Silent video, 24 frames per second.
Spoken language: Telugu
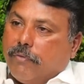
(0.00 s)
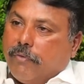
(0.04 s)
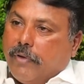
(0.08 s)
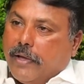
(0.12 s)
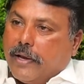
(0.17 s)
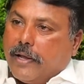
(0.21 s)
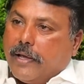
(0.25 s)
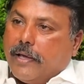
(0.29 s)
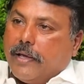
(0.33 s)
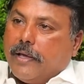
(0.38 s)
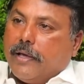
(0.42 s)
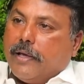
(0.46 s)

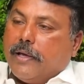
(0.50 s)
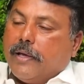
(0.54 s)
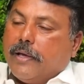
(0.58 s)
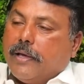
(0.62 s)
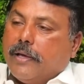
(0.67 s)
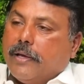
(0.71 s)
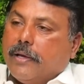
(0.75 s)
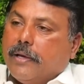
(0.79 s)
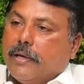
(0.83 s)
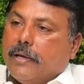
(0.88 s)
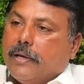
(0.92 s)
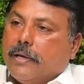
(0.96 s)
వేరే
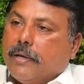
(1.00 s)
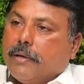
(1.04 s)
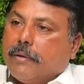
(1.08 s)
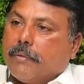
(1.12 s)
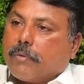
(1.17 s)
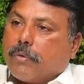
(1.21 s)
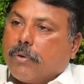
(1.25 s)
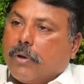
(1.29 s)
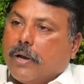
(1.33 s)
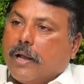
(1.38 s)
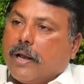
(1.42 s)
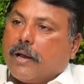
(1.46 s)

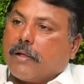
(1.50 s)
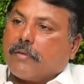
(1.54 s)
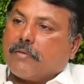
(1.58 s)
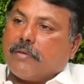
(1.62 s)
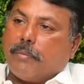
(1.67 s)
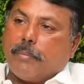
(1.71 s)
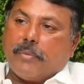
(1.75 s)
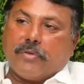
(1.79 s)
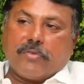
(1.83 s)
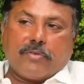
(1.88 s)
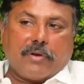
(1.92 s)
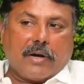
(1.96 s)
కులాలకు
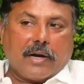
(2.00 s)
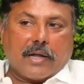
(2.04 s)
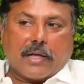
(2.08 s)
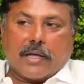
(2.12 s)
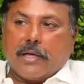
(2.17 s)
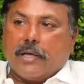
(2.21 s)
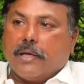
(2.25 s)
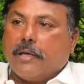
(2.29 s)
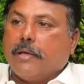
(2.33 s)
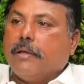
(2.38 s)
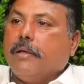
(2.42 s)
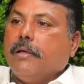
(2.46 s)
సంబంధించిన
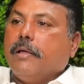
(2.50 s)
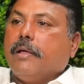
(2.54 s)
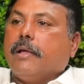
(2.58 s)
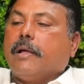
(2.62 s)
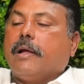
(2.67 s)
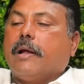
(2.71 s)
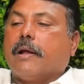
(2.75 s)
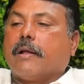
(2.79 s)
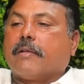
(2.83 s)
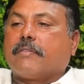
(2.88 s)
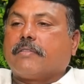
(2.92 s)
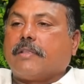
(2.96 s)
వాళ్ళకి
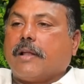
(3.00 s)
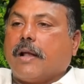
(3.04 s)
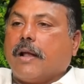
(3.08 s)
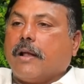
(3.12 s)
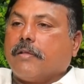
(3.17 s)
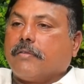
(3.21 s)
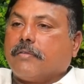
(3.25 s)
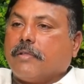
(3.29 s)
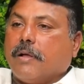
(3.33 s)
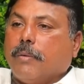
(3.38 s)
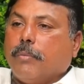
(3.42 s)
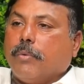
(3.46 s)
ఇళ్ల
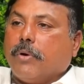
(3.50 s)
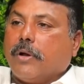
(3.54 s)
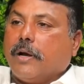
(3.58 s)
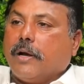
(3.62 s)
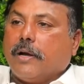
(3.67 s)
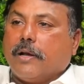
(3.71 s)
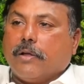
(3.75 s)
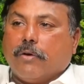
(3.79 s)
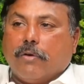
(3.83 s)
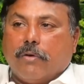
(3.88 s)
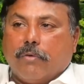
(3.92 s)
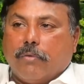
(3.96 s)
స్థలాలు ఇస్తాము అని
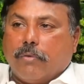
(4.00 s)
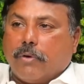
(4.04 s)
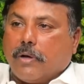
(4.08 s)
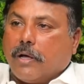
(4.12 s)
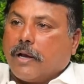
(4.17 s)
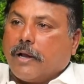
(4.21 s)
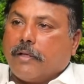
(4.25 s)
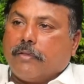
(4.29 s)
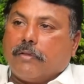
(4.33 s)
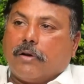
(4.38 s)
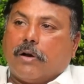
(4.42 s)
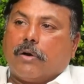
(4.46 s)
అంటే
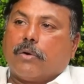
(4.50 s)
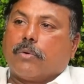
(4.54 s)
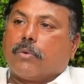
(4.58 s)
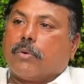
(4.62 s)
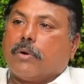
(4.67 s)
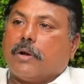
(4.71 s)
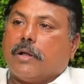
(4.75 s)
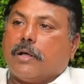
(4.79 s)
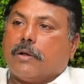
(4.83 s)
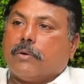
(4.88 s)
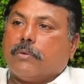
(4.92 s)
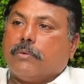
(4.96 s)
రైతులు
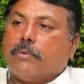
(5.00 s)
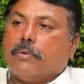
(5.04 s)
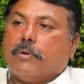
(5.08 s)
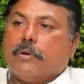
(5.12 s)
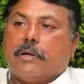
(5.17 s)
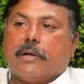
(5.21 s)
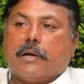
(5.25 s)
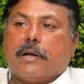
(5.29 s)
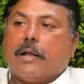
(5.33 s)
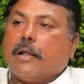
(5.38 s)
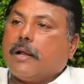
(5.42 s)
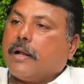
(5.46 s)
అడ్డుకున్నారు
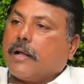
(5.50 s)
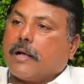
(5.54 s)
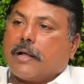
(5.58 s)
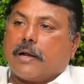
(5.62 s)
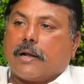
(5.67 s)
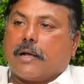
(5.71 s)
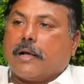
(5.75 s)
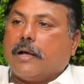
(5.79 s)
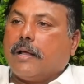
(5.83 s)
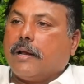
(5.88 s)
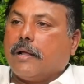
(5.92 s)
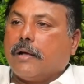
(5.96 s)
ఇట్లా
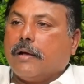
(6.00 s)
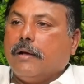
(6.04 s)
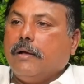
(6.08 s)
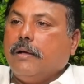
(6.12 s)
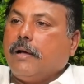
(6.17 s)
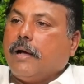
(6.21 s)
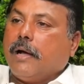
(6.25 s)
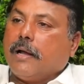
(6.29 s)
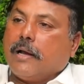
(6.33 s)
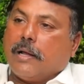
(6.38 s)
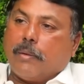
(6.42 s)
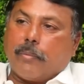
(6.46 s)
రకరకాలుగా
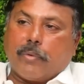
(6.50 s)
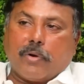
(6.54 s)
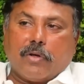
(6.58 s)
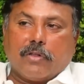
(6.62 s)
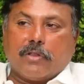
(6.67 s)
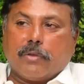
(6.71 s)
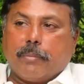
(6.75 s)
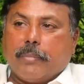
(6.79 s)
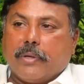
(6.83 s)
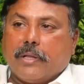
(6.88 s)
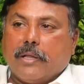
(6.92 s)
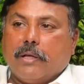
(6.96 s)
ఆయన
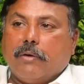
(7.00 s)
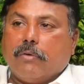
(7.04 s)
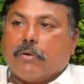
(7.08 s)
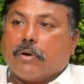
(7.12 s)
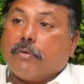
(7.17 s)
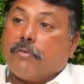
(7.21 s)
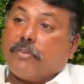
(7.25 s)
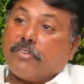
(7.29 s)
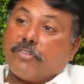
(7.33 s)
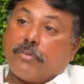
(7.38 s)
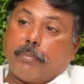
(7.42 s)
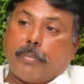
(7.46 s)
అమరావతి మీద
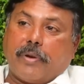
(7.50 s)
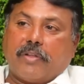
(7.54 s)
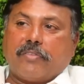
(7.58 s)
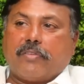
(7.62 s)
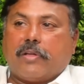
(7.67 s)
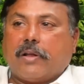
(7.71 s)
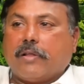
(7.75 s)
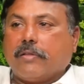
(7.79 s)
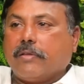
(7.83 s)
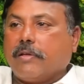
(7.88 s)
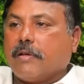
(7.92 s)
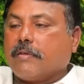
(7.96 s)
ఒక విష
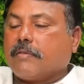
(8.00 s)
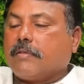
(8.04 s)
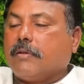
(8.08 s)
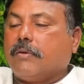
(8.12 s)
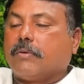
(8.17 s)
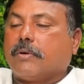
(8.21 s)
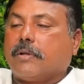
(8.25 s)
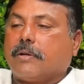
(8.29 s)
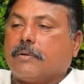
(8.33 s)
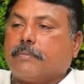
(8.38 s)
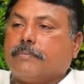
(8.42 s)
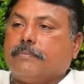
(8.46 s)
ప్రచారం చేస్తూ
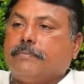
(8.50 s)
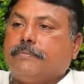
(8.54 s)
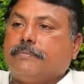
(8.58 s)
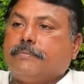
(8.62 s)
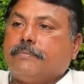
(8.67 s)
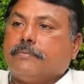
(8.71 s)
ఉంటారు